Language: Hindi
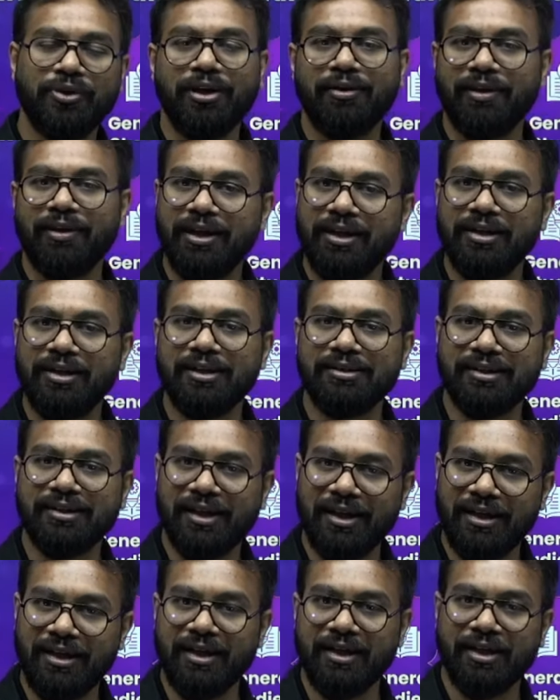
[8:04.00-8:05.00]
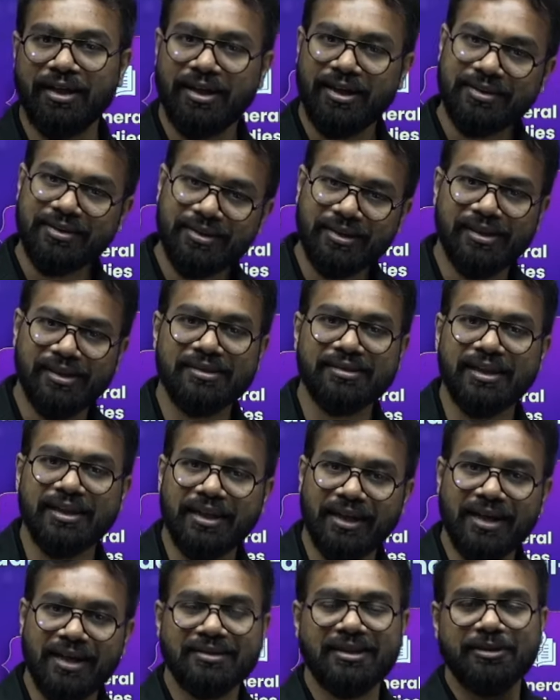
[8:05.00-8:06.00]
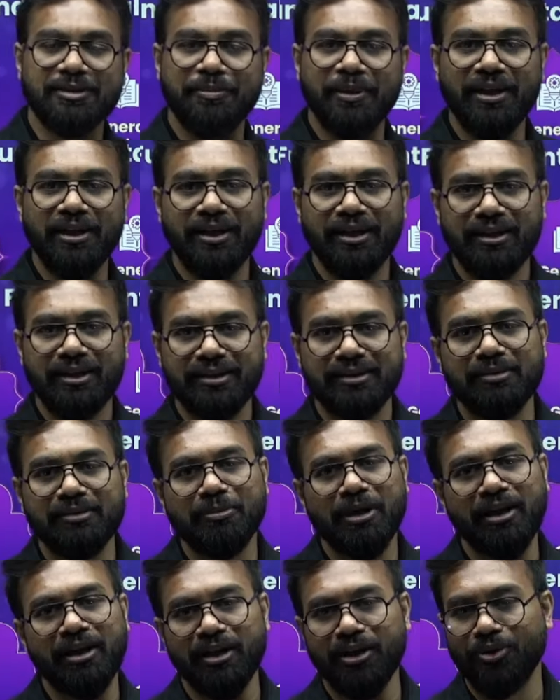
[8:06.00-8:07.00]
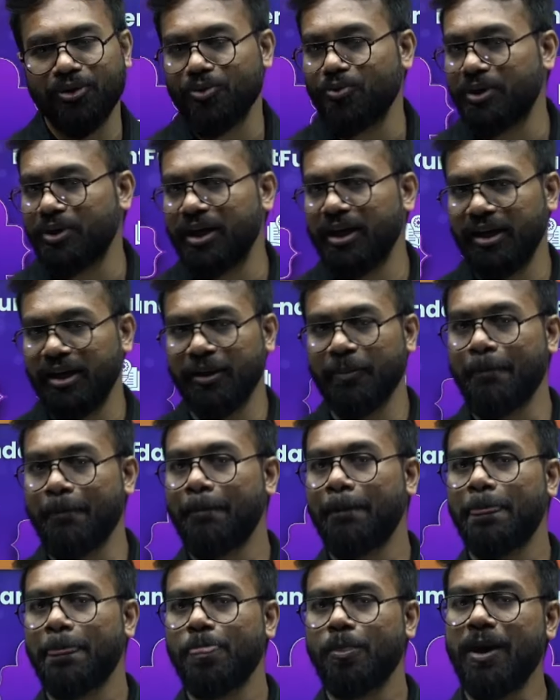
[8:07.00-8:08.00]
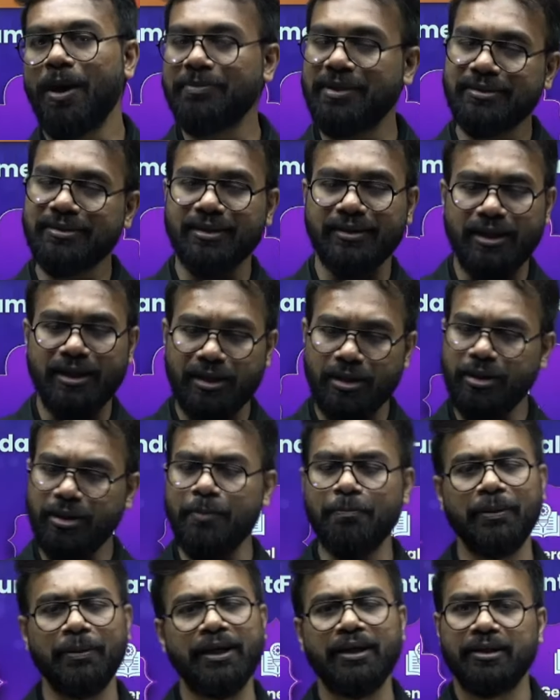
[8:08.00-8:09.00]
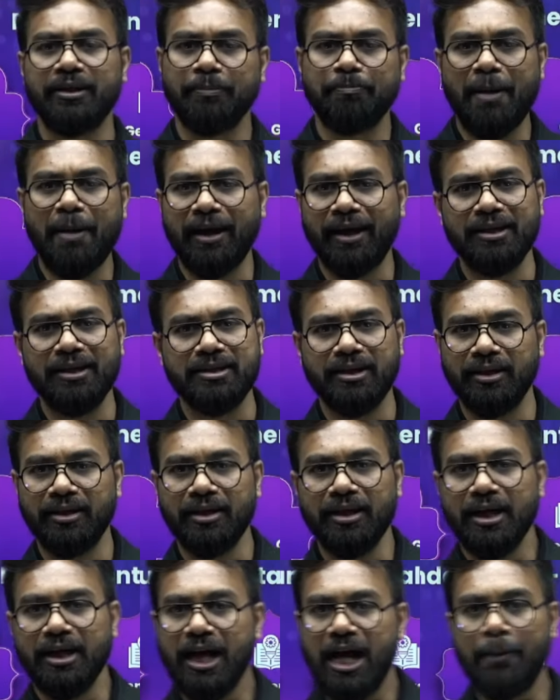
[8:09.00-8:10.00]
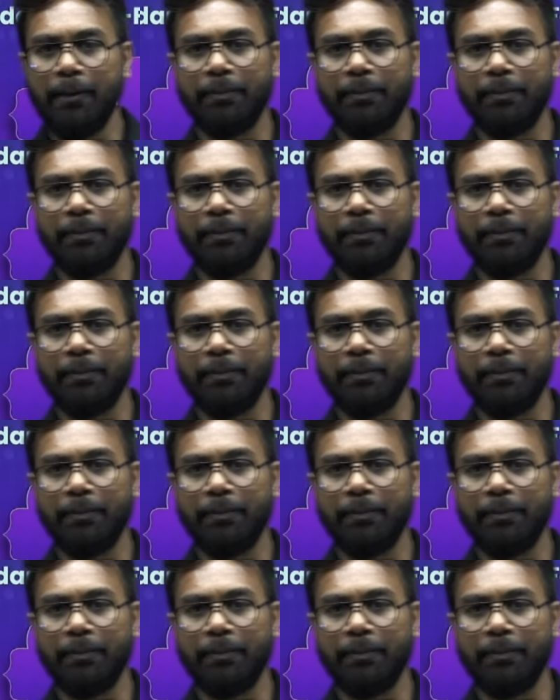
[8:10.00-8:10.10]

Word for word: रेडीनेस के लिए स्किल्स की क्लासेस भी इसमें इंक्लूडेड हैं तो आप देख सकते हैं कि कंप्लीट पैकेज है आपके